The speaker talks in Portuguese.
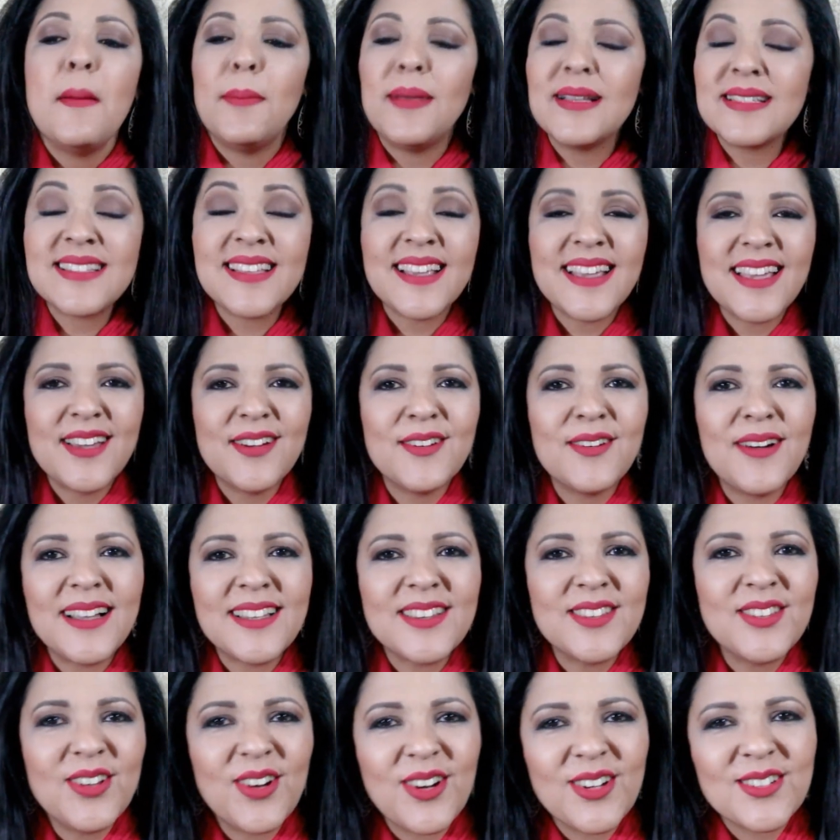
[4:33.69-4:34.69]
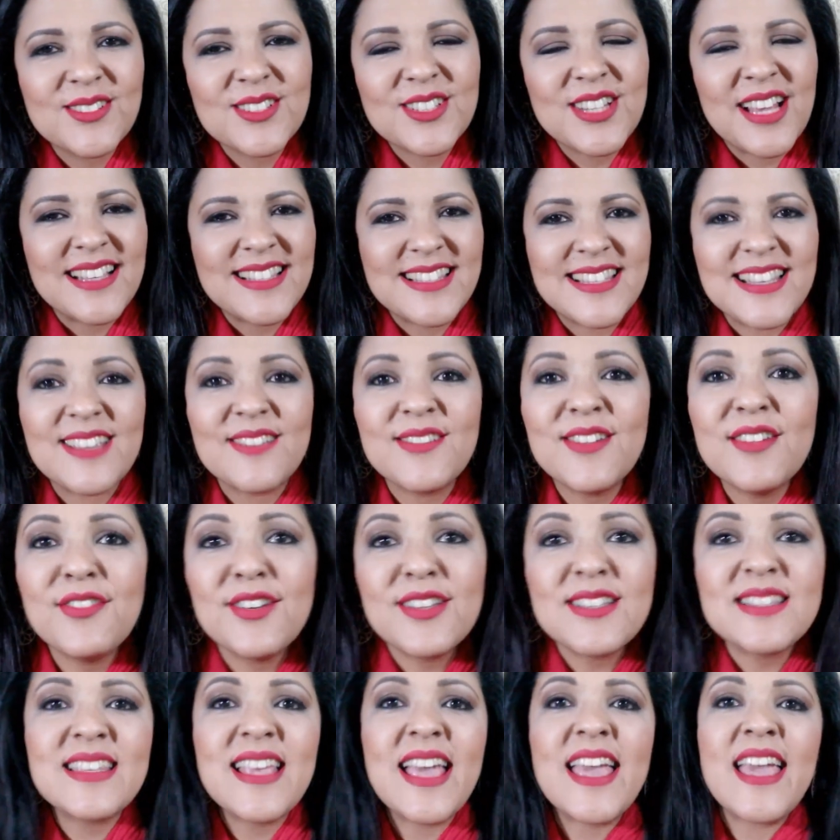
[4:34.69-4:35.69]
Mas eu adoro chazinho. E
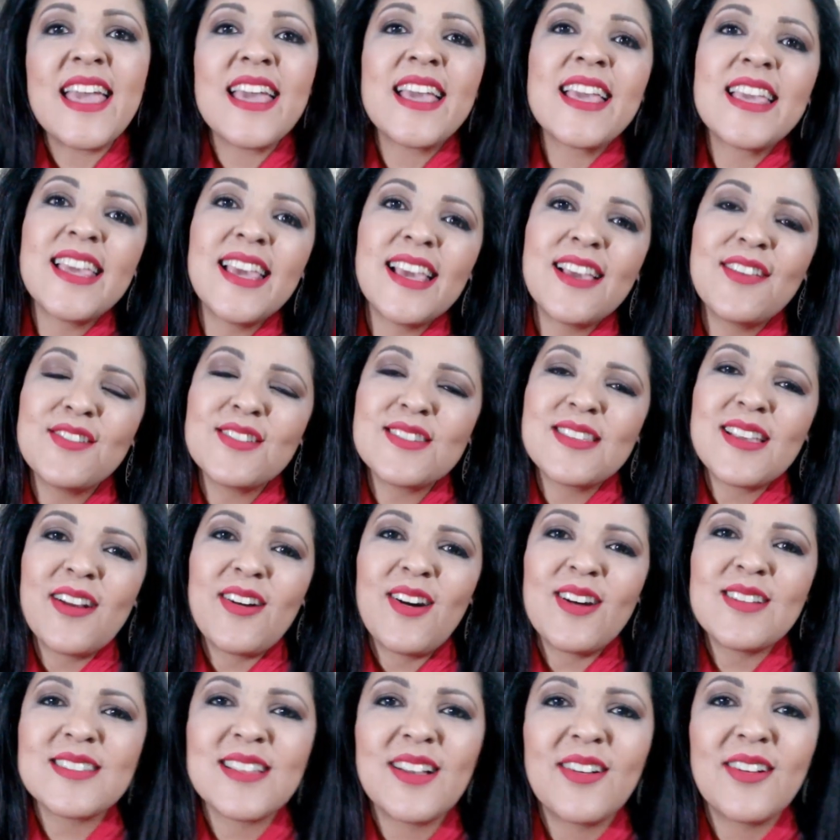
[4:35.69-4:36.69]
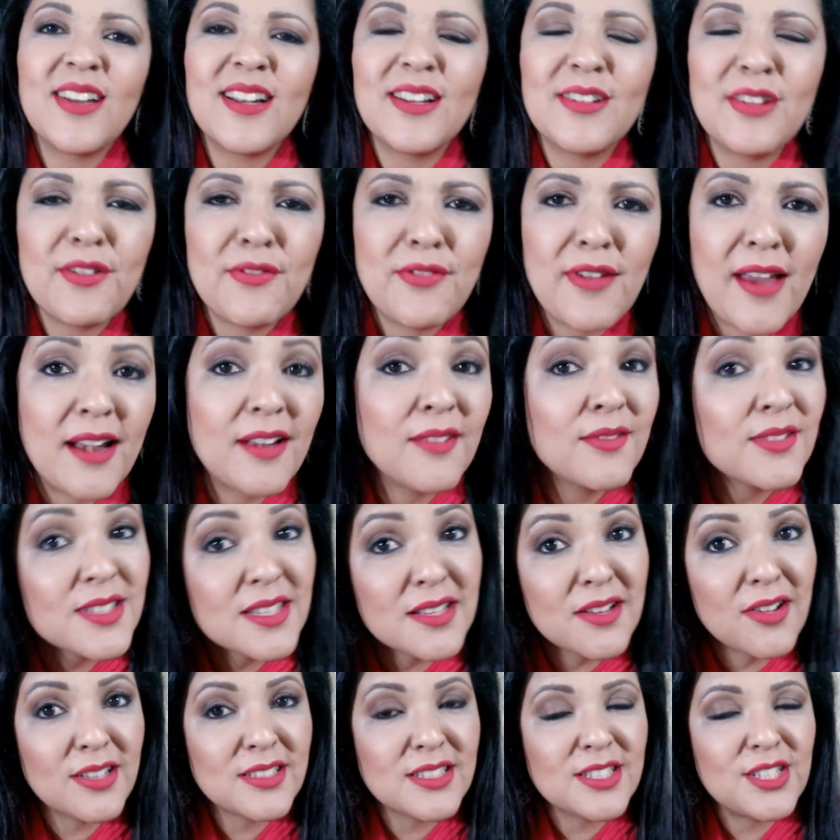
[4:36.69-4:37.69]
você? O que, que você gosta agora no inverno?
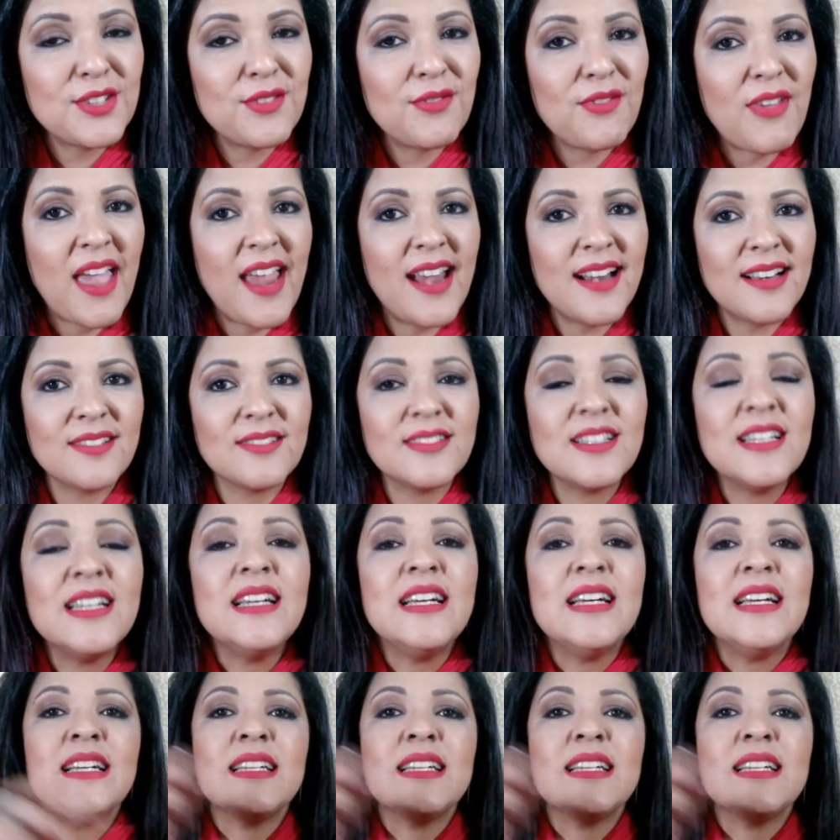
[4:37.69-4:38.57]
Você gosta de inverno?